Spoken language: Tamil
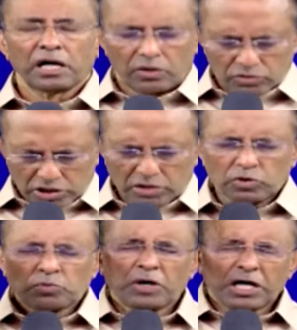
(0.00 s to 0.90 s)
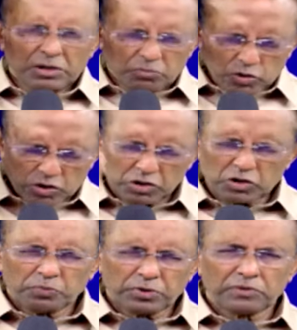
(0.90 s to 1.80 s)
அவருக்கு முன்பாக
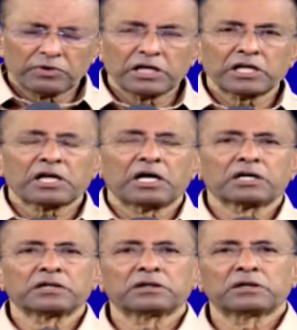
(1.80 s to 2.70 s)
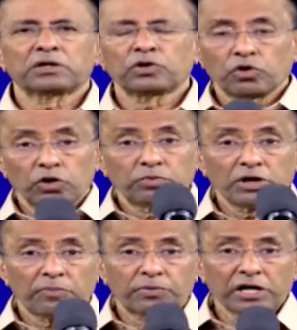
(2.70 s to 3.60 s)
முகங்குப்புற விழுகிறான் யோபு
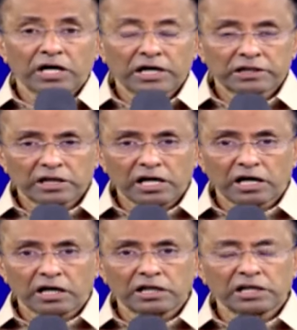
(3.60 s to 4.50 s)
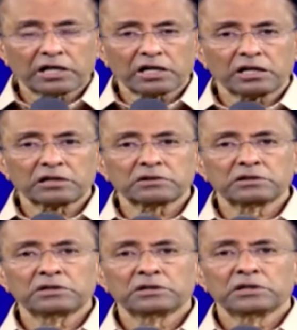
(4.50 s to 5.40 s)
எப்படி கத்தரை ஆராதிக்கிறான்
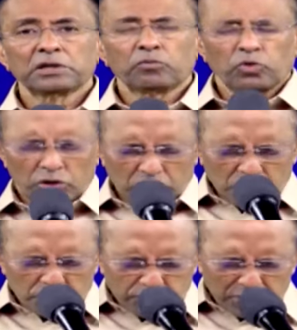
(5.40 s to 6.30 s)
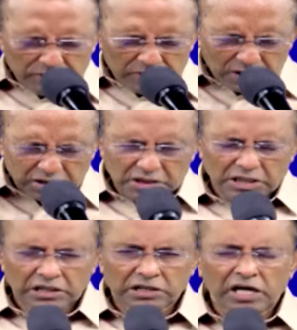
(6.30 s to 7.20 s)
முகங்குப்புற விழுந்து
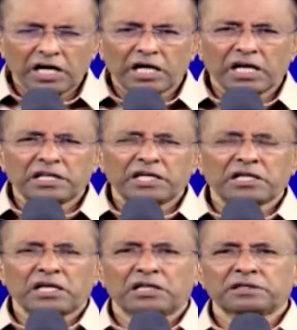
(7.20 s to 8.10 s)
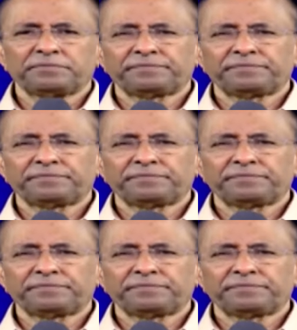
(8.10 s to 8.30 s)
கத்திரை ஆராதிக்கிறான்